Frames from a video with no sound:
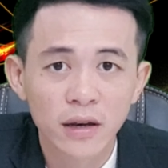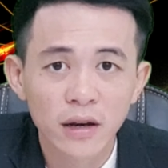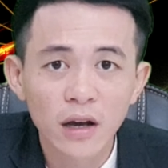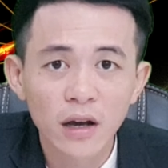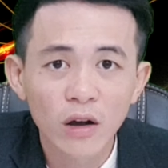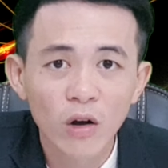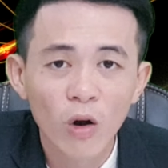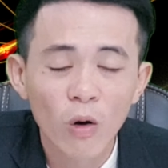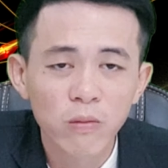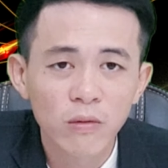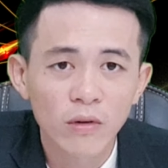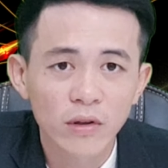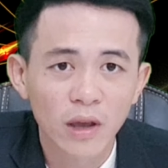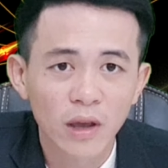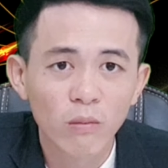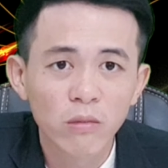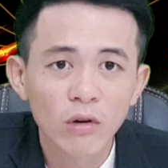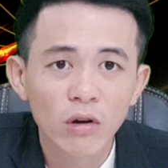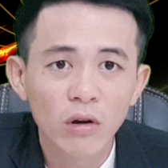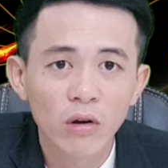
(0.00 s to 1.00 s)
đứt khúc
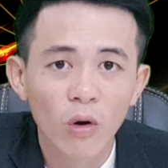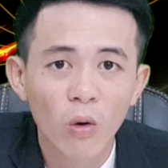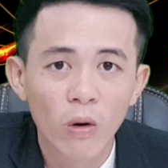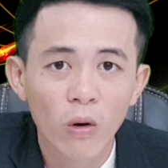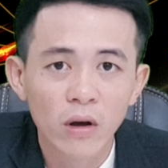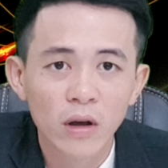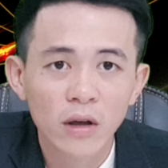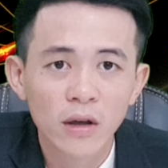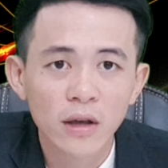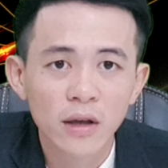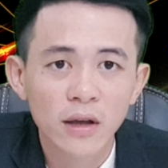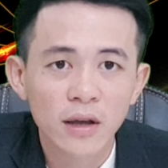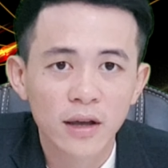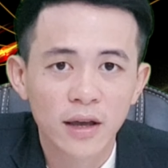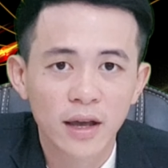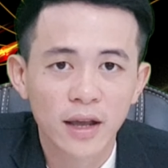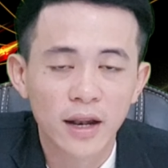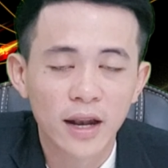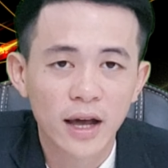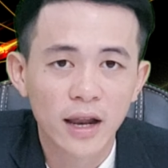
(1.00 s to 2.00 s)
chống ruột
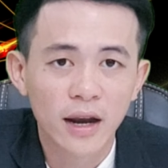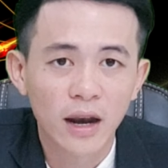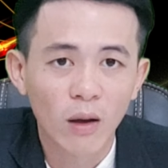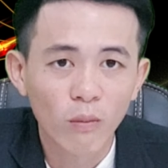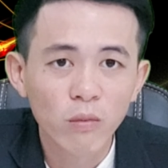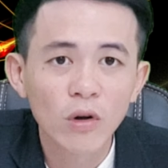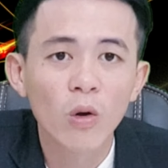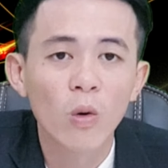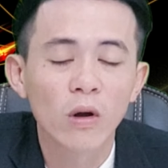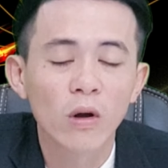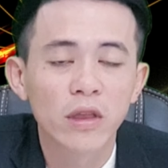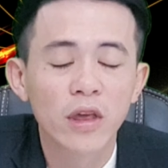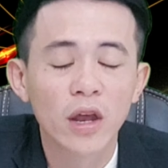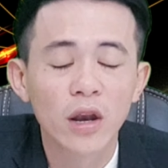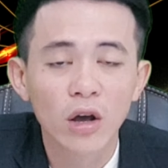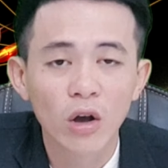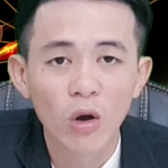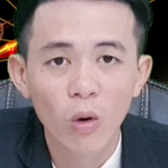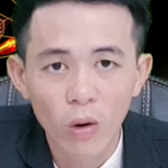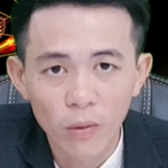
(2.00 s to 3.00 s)
hay là lỏng ruột trên
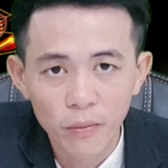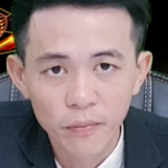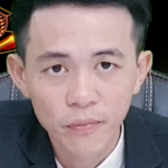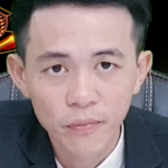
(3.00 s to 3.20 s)
đường ruột